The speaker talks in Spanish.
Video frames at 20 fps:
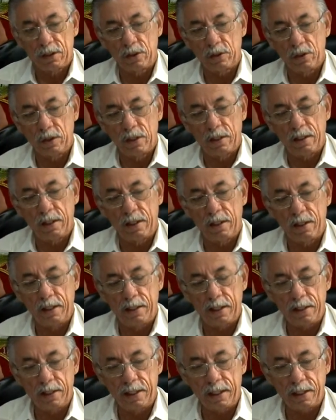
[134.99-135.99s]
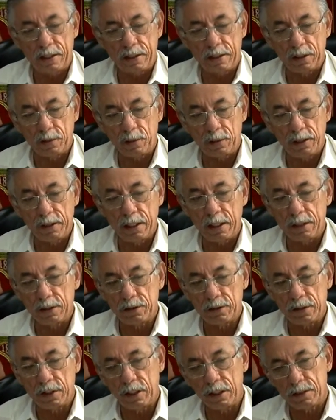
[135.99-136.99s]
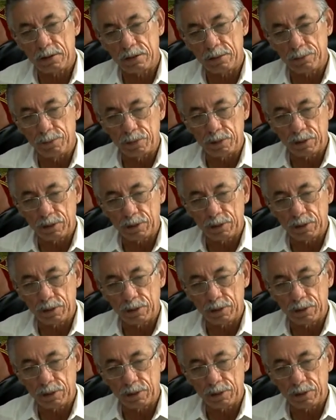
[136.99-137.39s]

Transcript: todo el arte culinario de las